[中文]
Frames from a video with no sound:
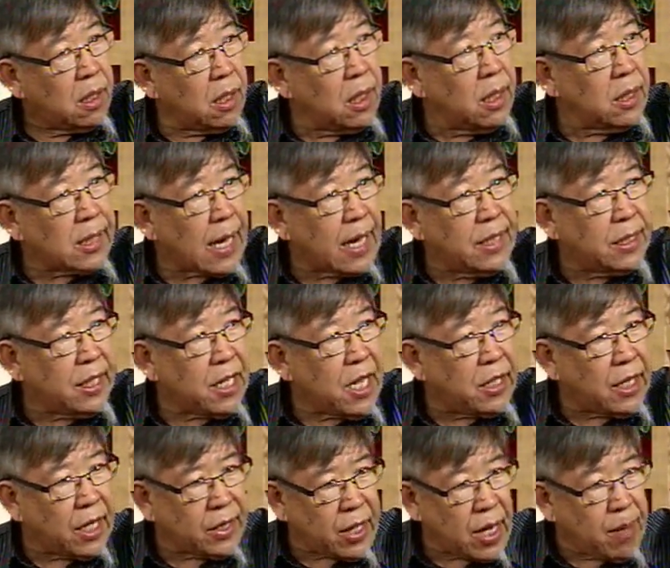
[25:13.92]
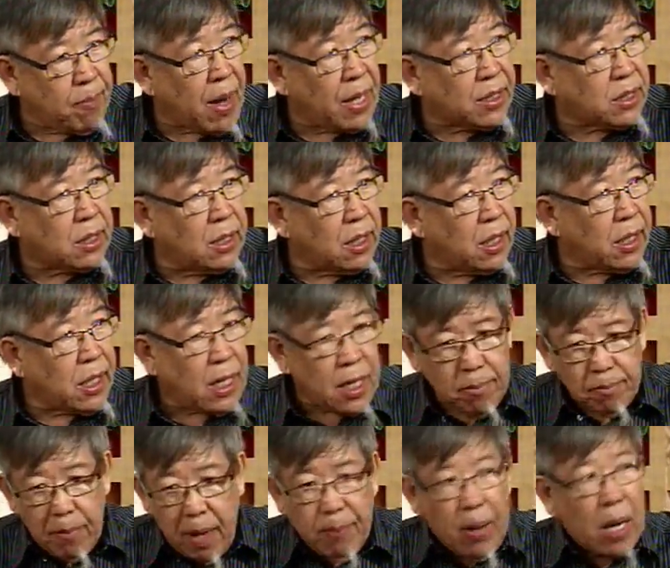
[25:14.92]
二三十亿的地卖十二
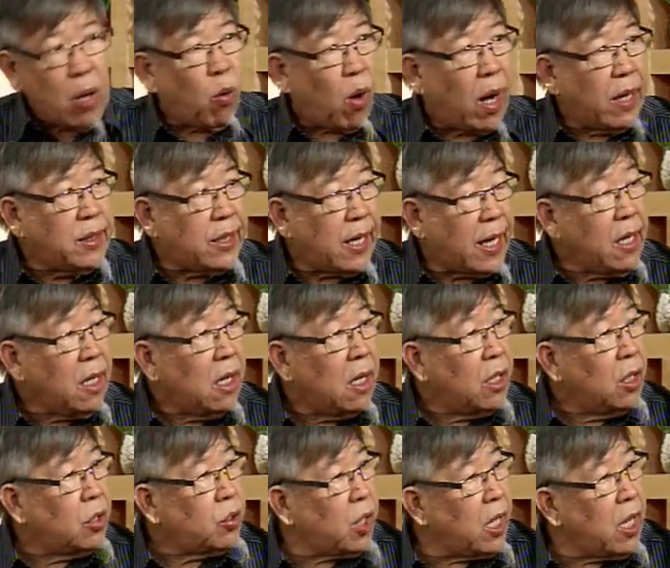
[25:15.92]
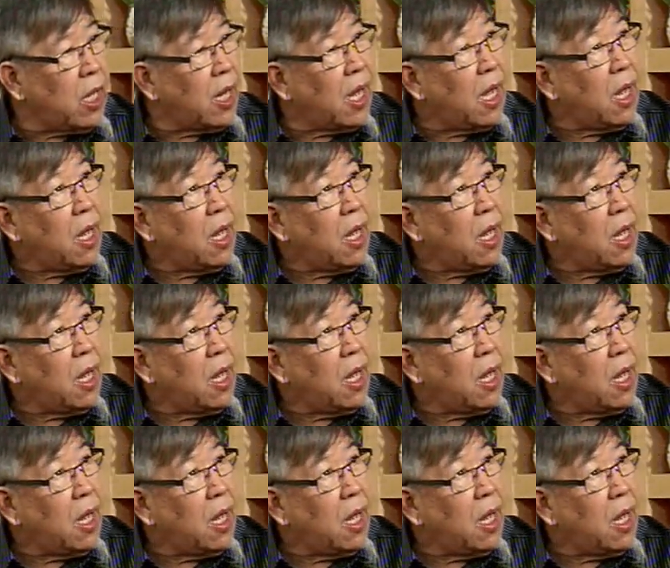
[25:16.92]
亿，慢慢还钱。所以